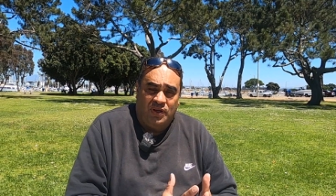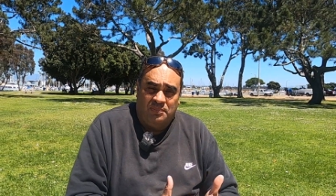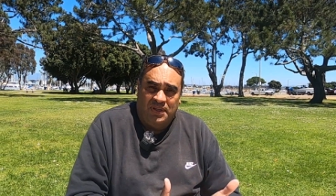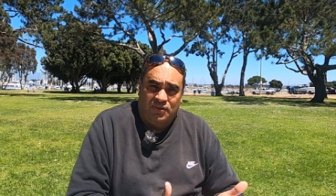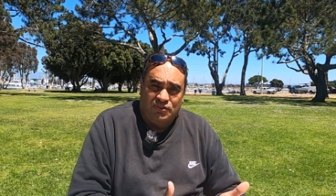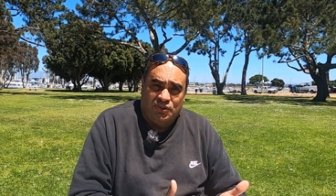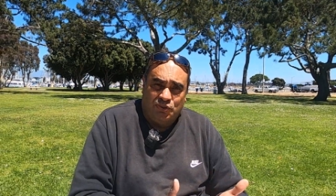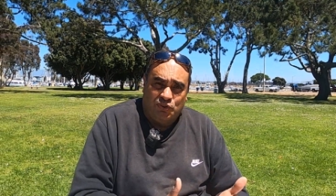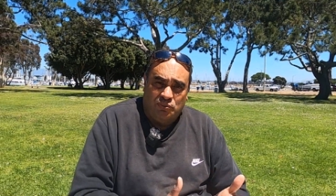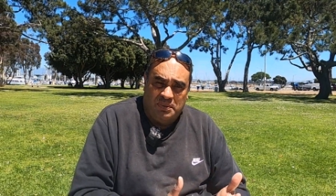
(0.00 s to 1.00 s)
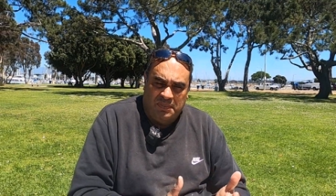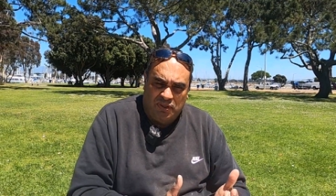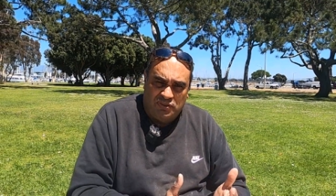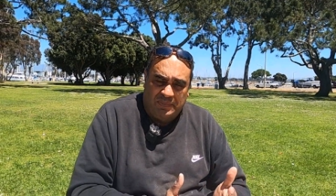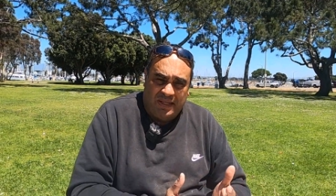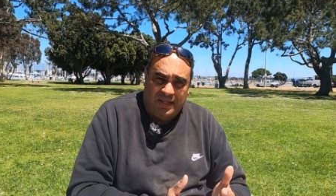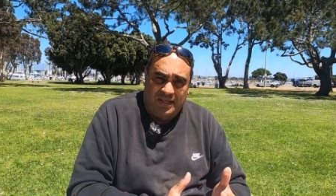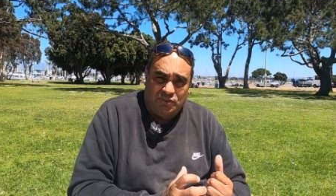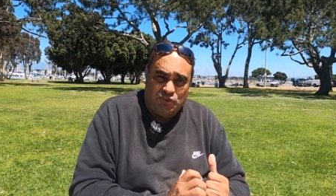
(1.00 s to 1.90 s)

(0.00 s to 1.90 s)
Hola amigos de YouTube, bienvenidos a mi canal,